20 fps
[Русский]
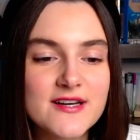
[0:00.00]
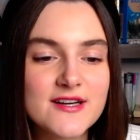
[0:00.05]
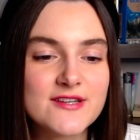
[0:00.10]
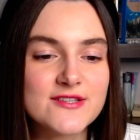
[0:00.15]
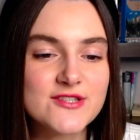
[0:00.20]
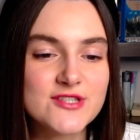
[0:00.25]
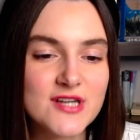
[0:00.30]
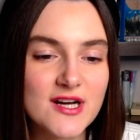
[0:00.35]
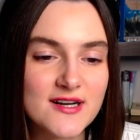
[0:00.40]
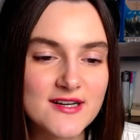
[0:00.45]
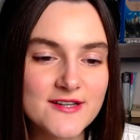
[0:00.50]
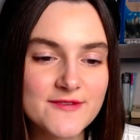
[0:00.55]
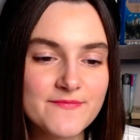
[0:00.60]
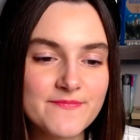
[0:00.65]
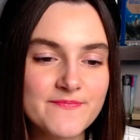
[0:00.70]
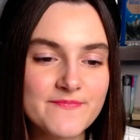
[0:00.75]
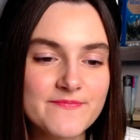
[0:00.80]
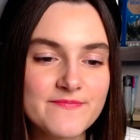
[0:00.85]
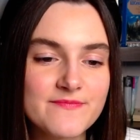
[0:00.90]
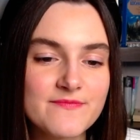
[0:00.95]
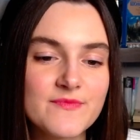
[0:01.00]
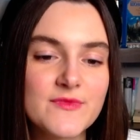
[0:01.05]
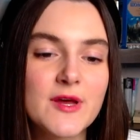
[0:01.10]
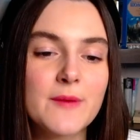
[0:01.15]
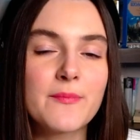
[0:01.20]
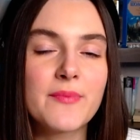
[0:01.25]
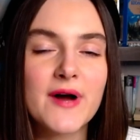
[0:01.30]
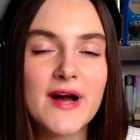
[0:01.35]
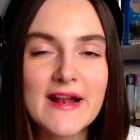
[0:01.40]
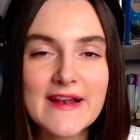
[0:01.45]
Кончака,
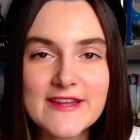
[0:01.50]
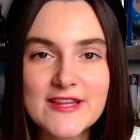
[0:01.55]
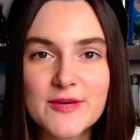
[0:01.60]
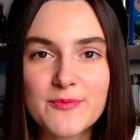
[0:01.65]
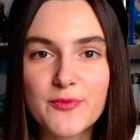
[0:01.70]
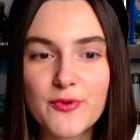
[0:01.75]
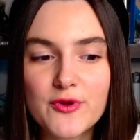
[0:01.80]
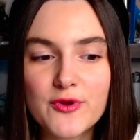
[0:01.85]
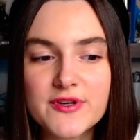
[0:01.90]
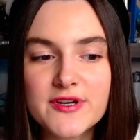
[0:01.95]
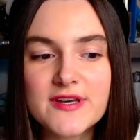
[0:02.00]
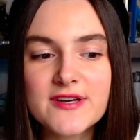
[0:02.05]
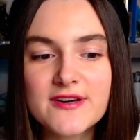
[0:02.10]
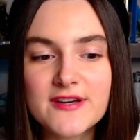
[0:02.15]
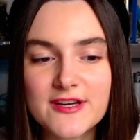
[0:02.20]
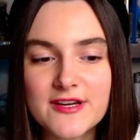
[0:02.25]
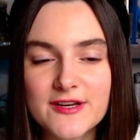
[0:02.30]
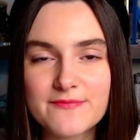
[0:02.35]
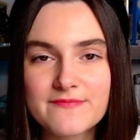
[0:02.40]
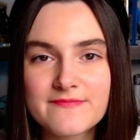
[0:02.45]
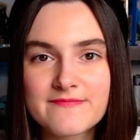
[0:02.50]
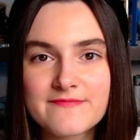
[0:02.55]
напали на полк Игоря.